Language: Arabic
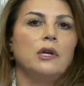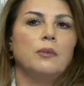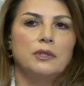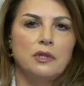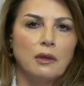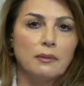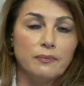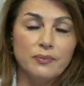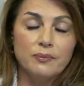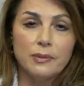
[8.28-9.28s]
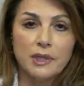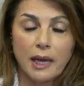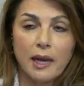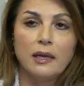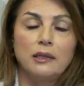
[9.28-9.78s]
حلقة
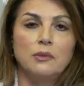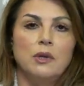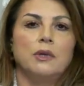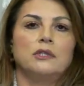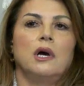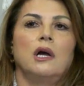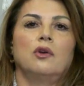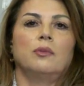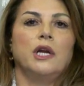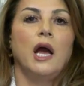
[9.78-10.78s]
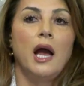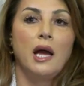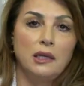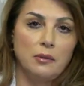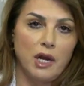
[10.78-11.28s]
متميزة بعنوان
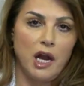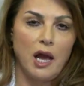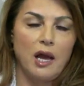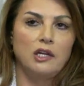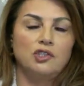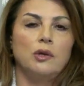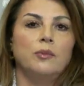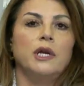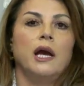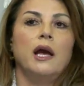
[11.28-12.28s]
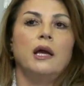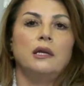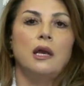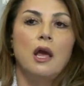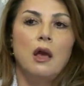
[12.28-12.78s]
الحج الأرثوذكسي إلى
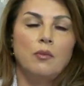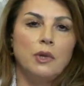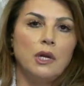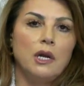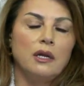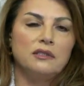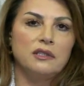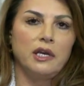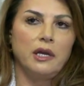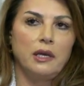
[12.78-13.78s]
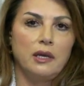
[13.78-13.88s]
المغطاس وقد أجرى